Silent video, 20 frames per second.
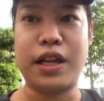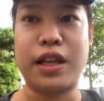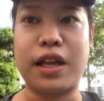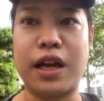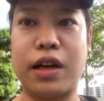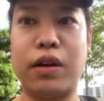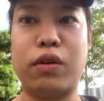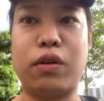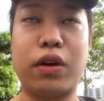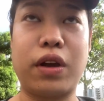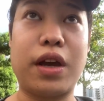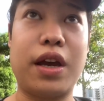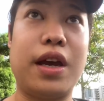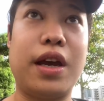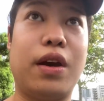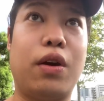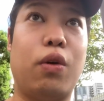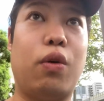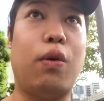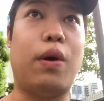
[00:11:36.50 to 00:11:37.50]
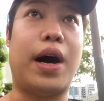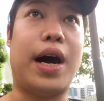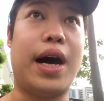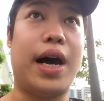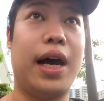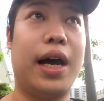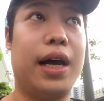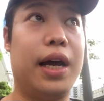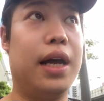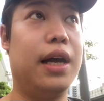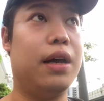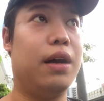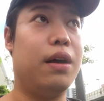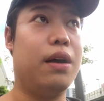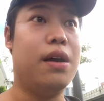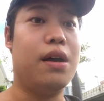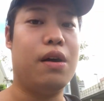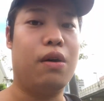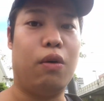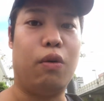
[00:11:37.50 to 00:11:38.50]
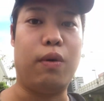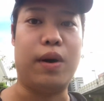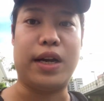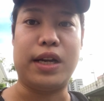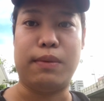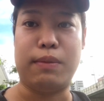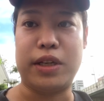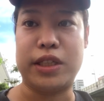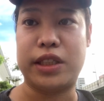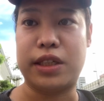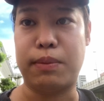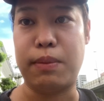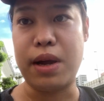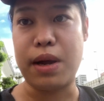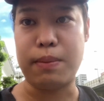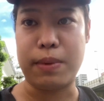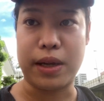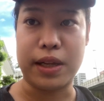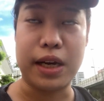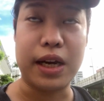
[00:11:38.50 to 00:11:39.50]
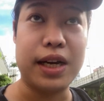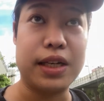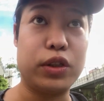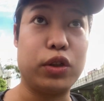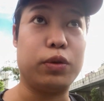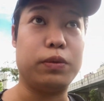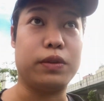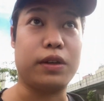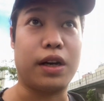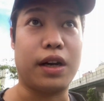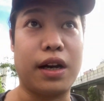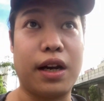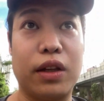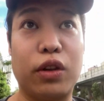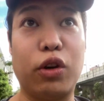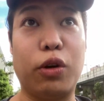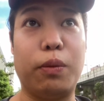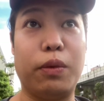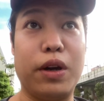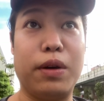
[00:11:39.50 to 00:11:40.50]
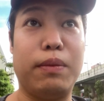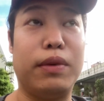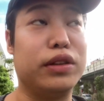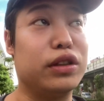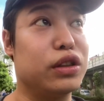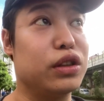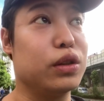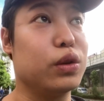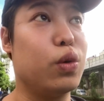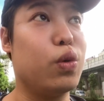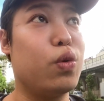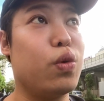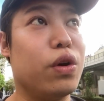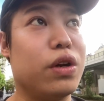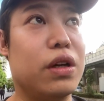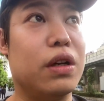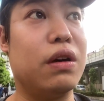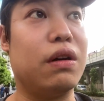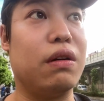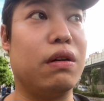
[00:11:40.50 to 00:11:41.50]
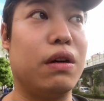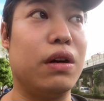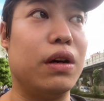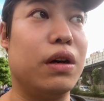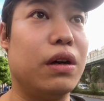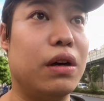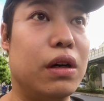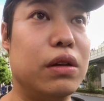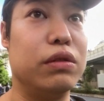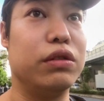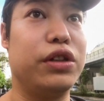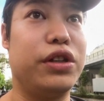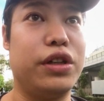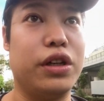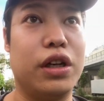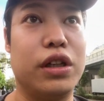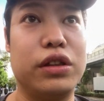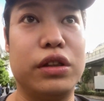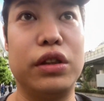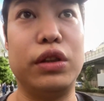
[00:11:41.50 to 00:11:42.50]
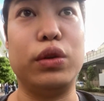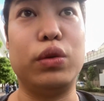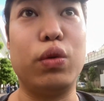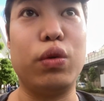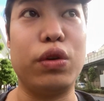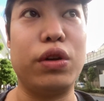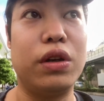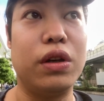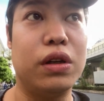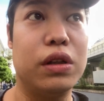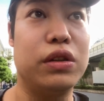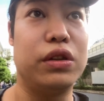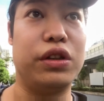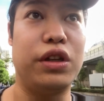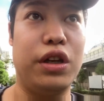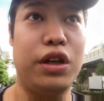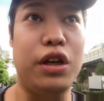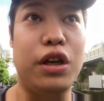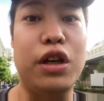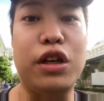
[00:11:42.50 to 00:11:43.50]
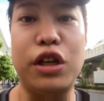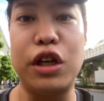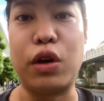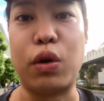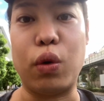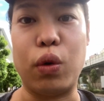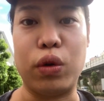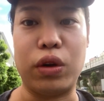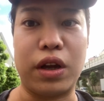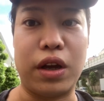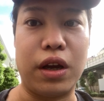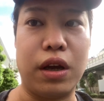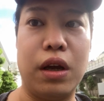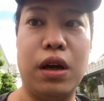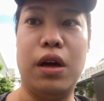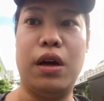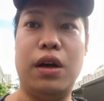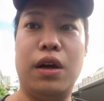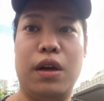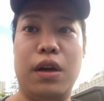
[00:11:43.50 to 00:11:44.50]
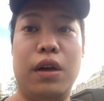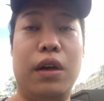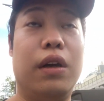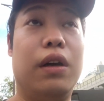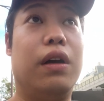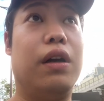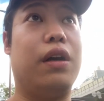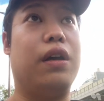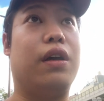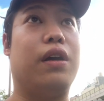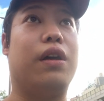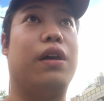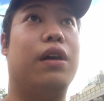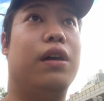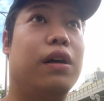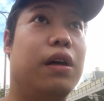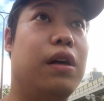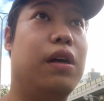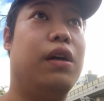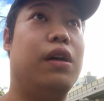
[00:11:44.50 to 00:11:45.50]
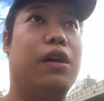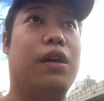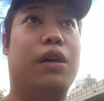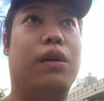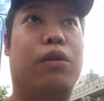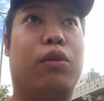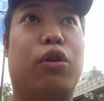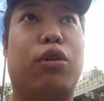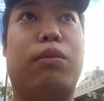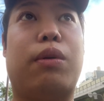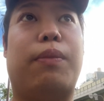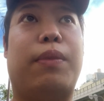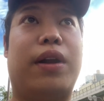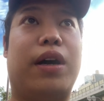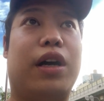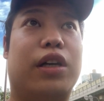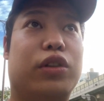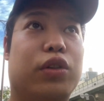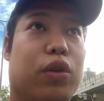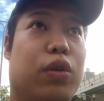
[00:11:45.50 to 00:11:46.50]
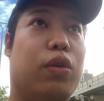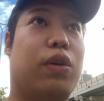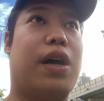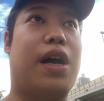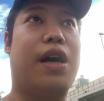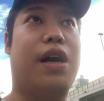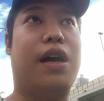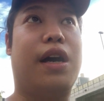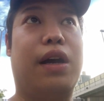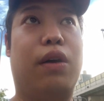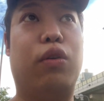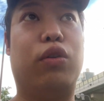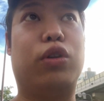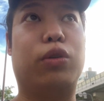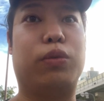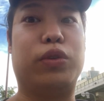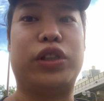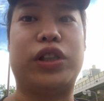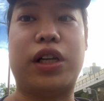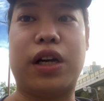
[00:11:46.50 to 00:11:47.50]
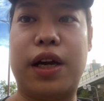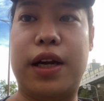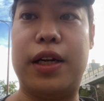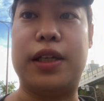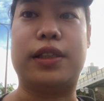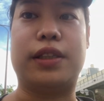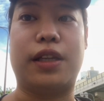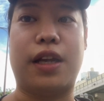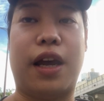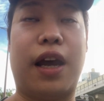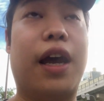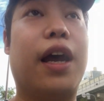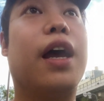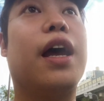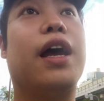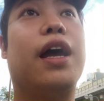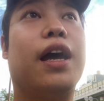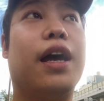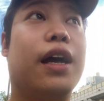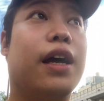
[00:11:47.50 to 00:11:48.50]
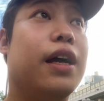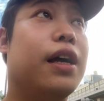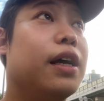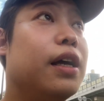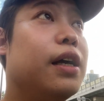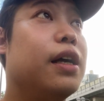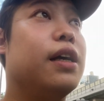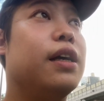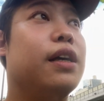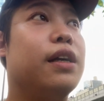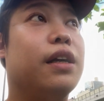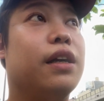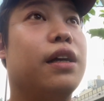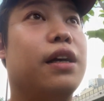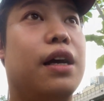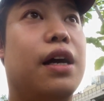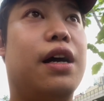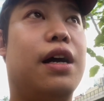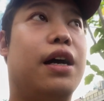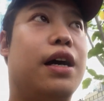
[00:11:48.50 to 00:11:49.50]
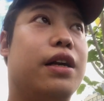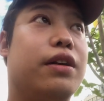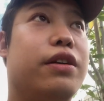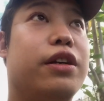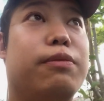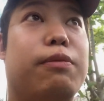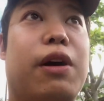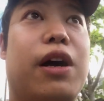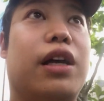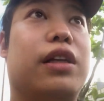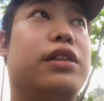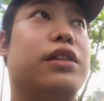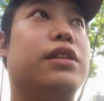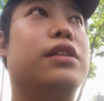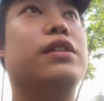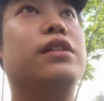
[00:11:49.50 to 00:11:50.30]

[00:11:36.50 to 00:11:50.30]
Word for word: タの稽古は終わりましたまあまあ大丈夫かなと思いますすごいなんか歩きやすい動きやすいいい気候で、えー、このままなんかちょっと考え事もしたいですね歩きます